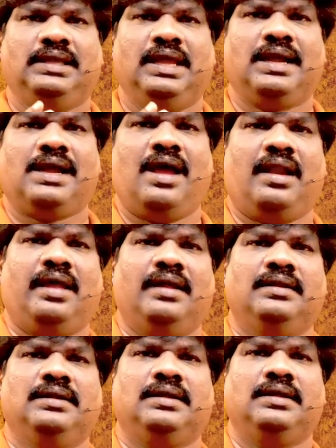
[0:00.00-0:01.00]
ఏ
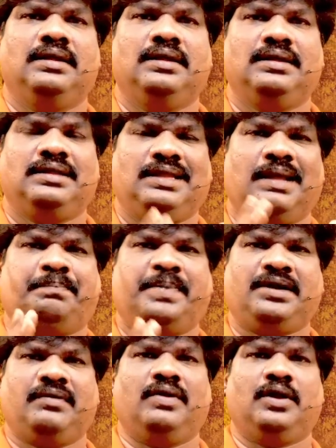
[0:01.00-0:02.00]
కాలానికి
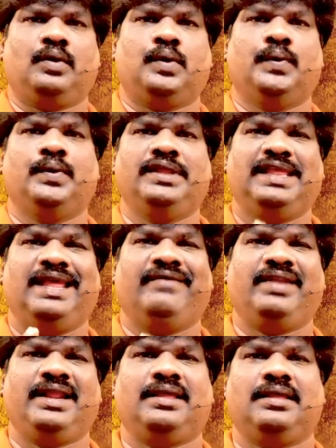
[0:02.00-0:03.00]
ఎప్పటి వరకు
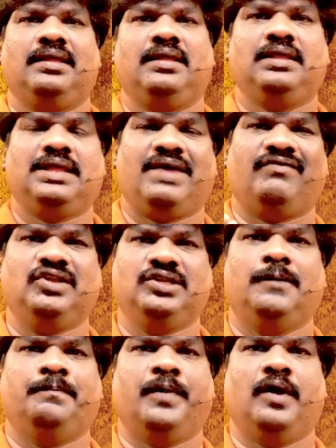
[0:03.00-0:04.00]
ఎవరికి ఎవరు
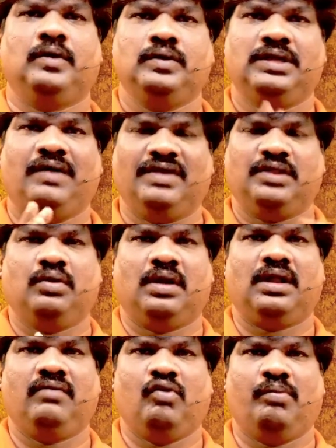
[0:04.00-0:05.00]
చెప్పారు ఎవరి
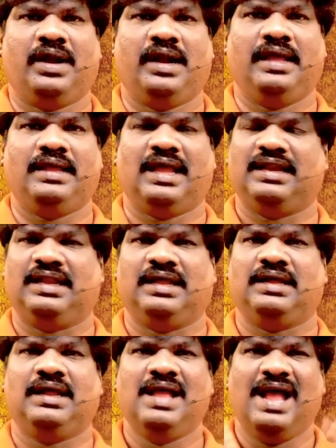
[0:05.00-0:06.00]
ద్వారా ఇవ్వబడ్డాయి అన్న
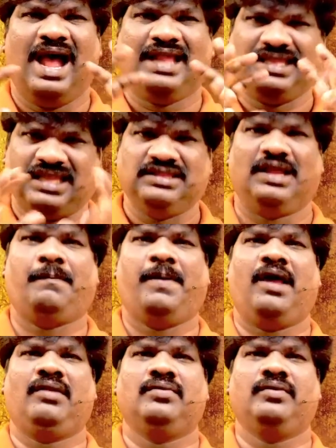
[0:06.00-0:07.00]
ఆ
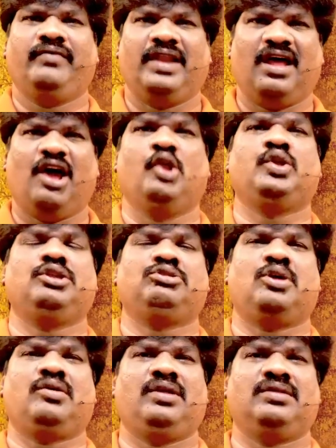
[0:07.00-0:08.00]
సందర్భాలు వీళ్ళు
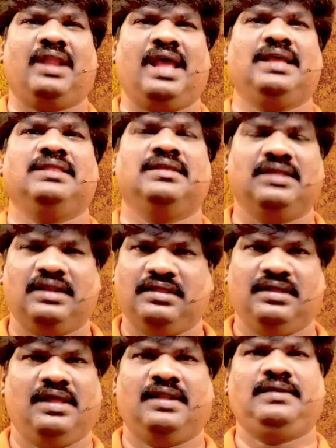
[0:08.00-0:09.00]
ఆలోచిస్తారో లేదో నాకైతే
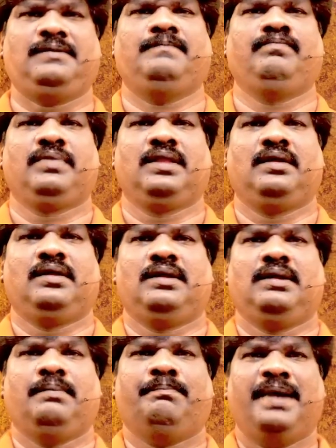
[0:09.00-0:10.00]
తెలియదు కానీ
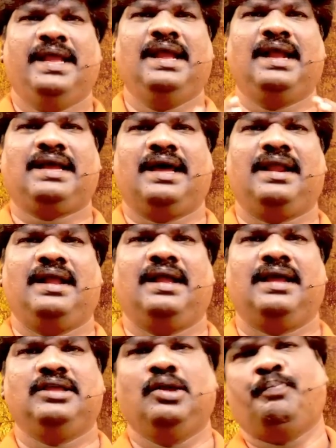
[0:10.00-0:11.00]

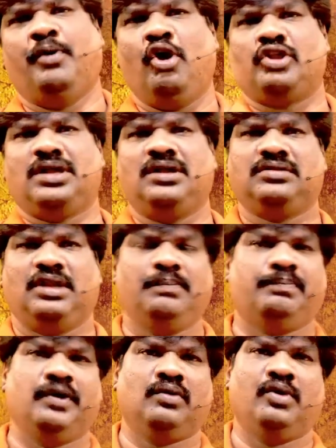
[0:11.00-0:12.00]
భయంకరంగా ఎప్పుడో సంగతులు
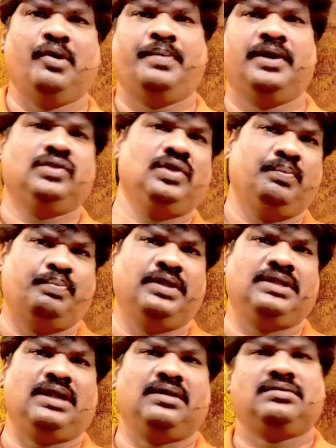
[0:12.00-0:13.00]
ఇప్పుడుకు ముడిపెడుతూ
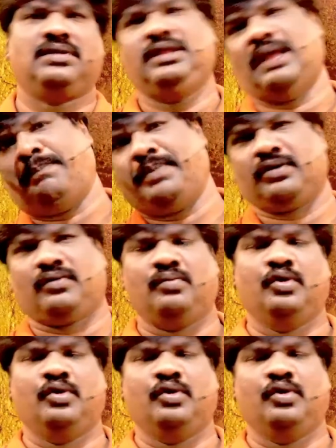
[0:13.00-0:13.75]
ఇప్పుడు సంగతులు ఎప్పటికో